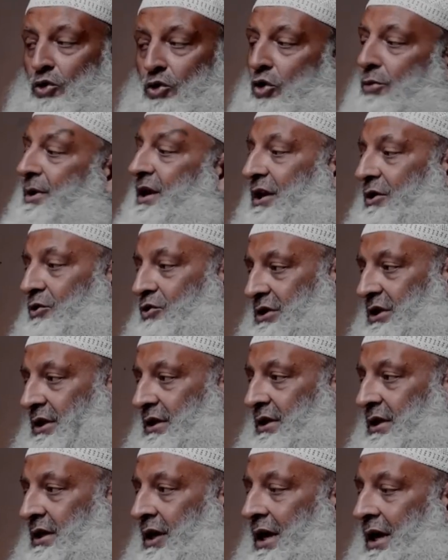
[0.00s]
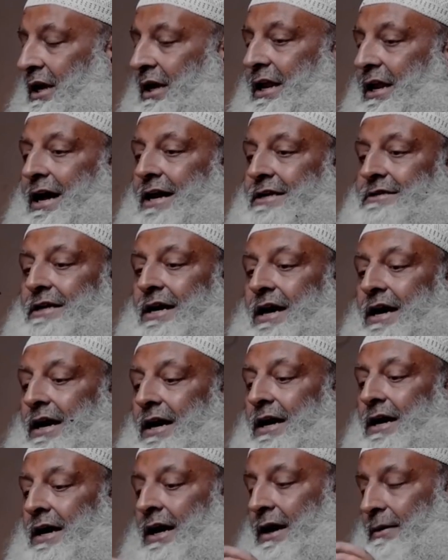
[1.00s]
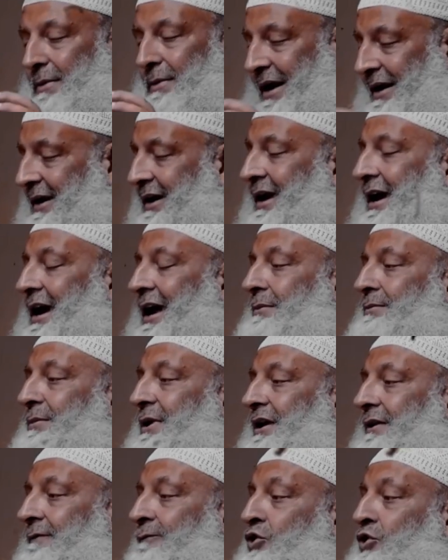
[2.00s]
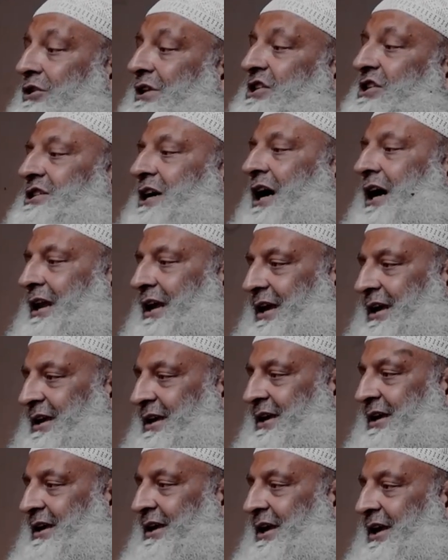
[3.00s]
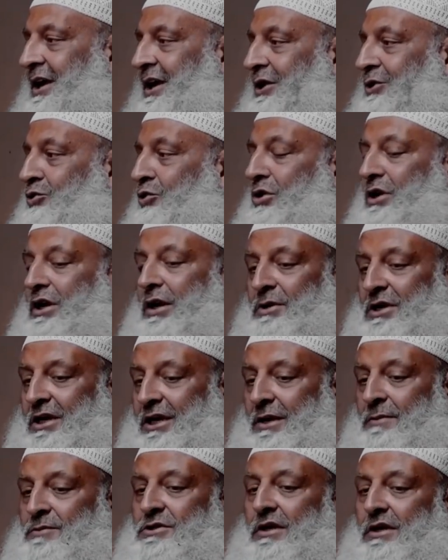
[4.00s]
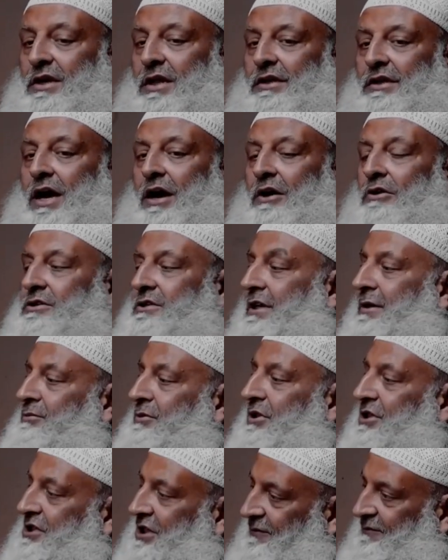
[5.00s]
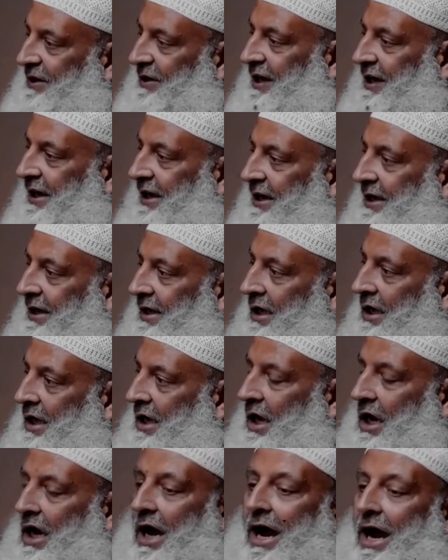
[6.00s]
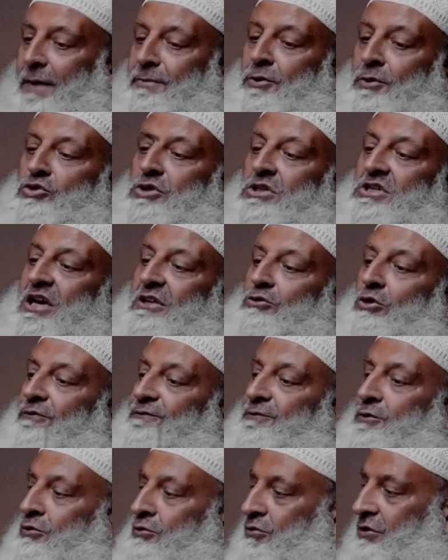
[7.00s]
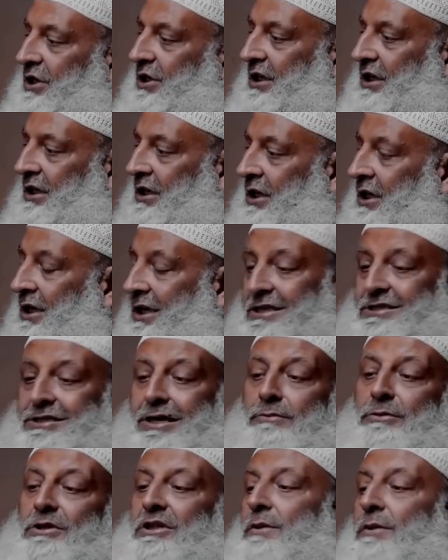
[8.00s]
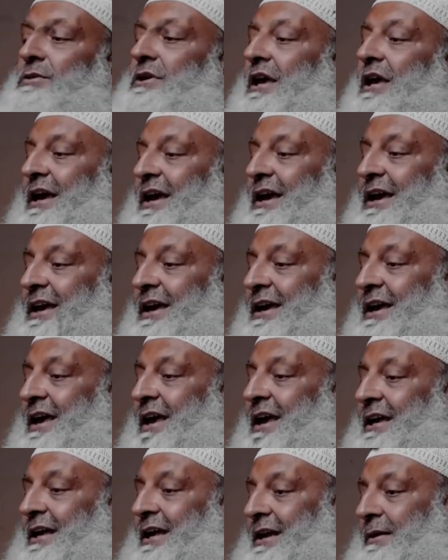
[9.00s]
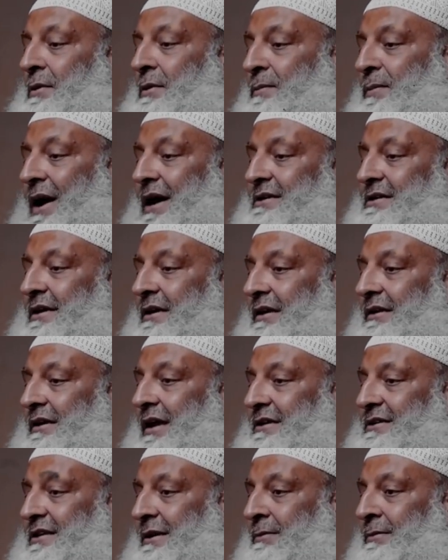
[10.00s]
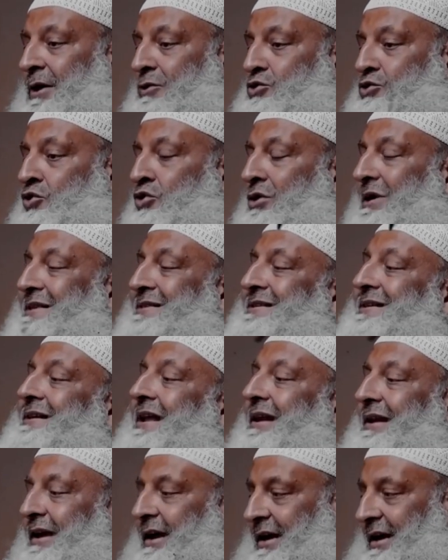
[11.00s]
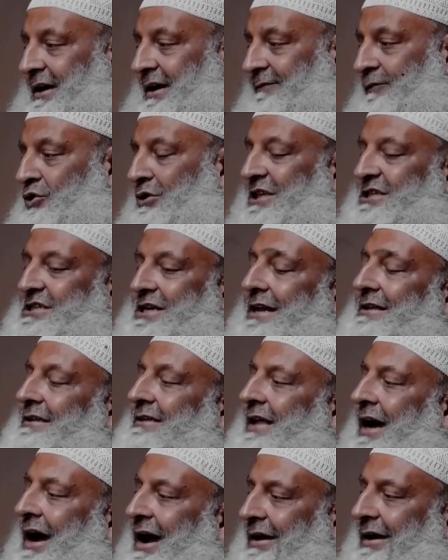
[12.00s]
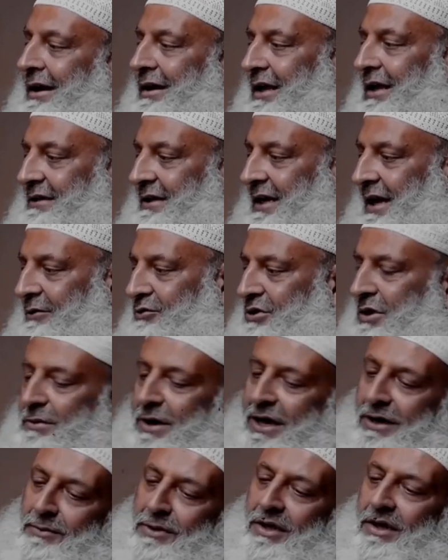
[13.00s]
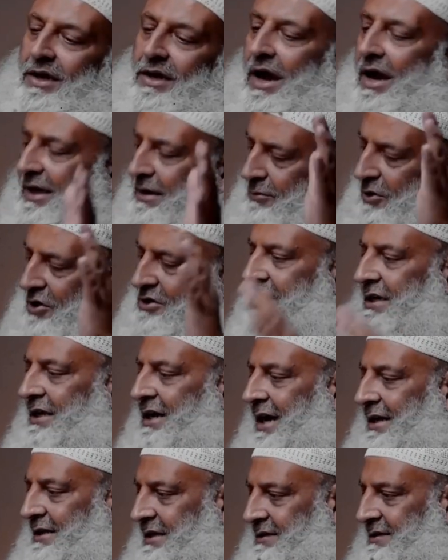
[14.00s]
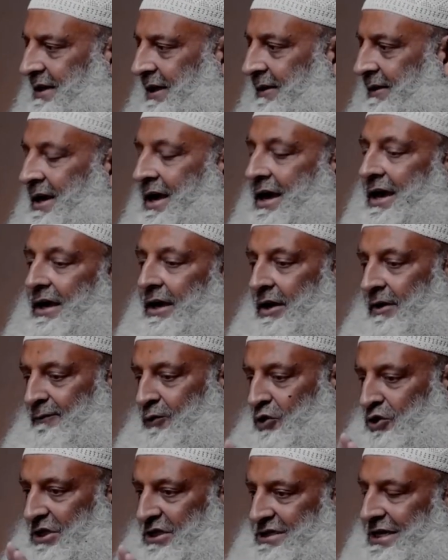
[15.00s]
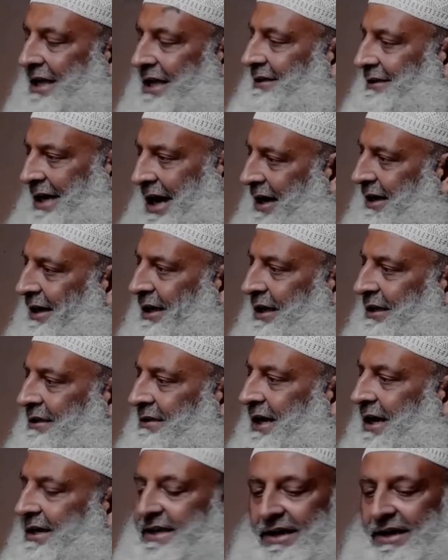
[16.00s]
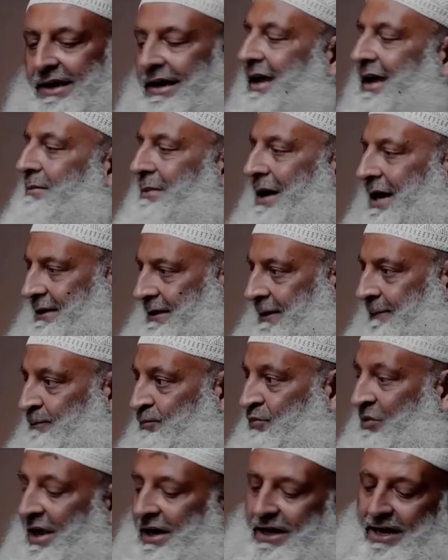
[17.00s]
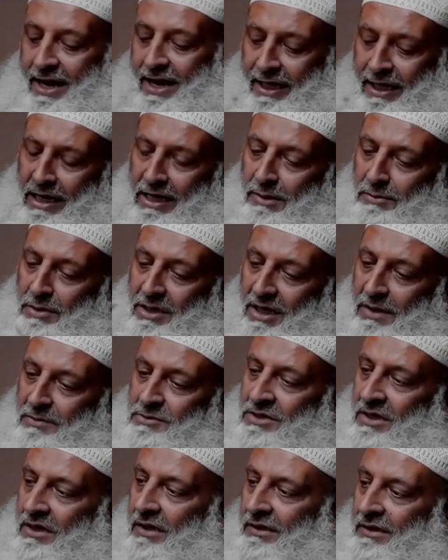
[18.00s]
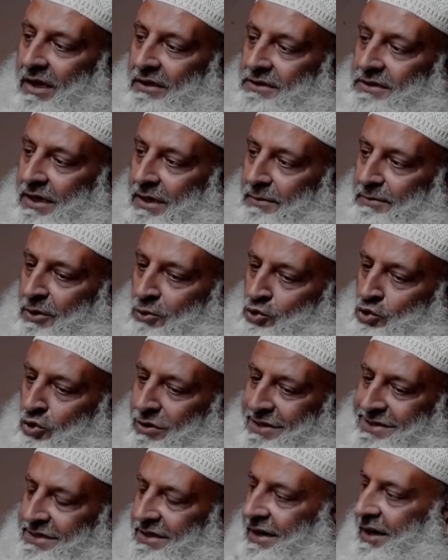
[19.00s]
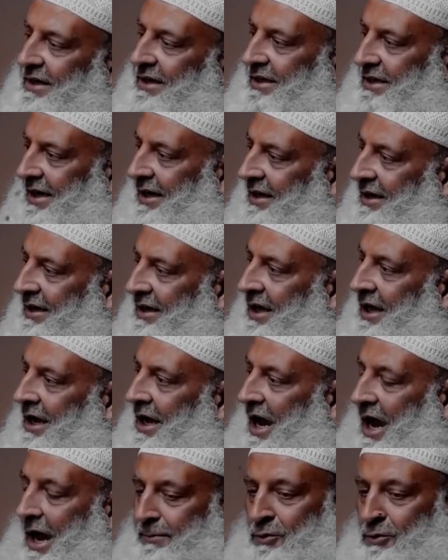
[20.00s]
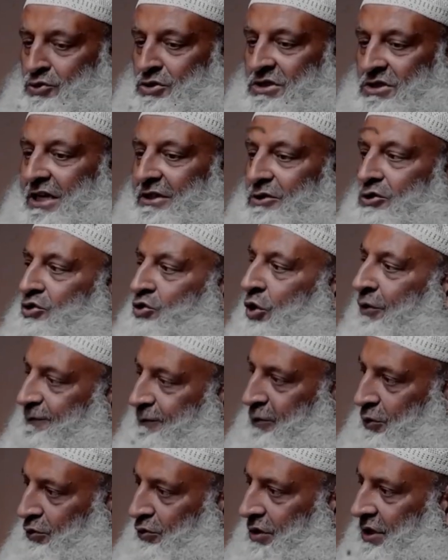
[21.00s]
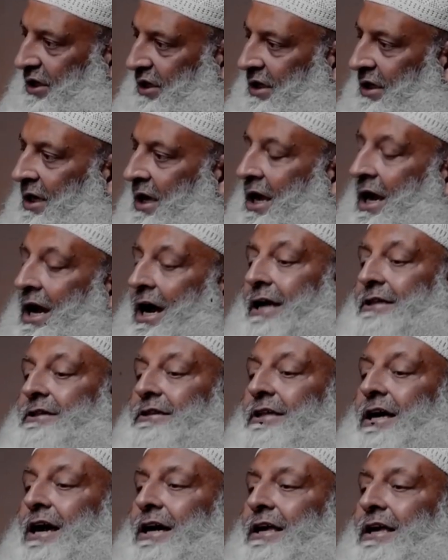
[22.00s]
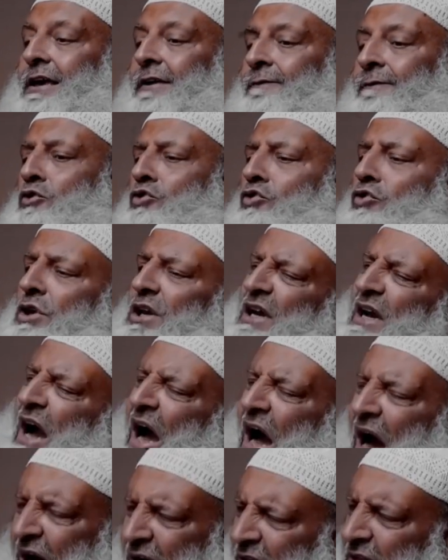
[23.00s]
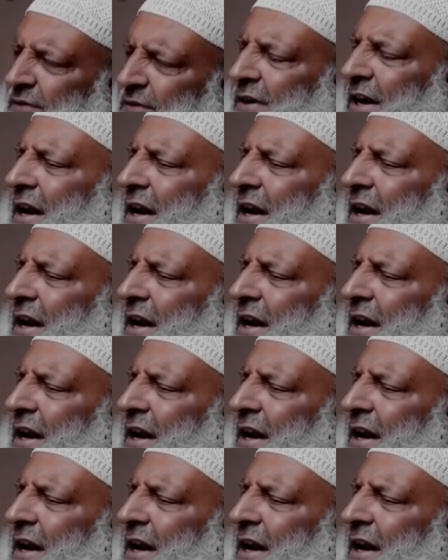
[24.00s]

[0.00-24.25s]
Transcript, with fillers: लोगों में नहीं होती लिहाजा हमारे ख्याल में वो दज्जाल है बिल्कुल ठीक तो नबी करीम सल्लल्लाहु अलैहि वसल्लम तशरीफ़ ले गए आपने उसके साथ गुफ्तगु की इसका मतलब ये है कि नबी पाक सल्लल्लाहु अलैहि वसल्लम का उसको कंसीडर करना वो दज्जाल था कि नहीं था उसके बारे में आगे बहुत सारी आदीस हैं वो दज्जाल था कि नहीं था ये एक अलग बात है ठीक है लेकिन नबी करीम सल्लल्लाहु अलैहि वसल्लम ने उसको कंसीडर किया आपने उसके साथ गुफ्तगु की हती के वो कोई कहानत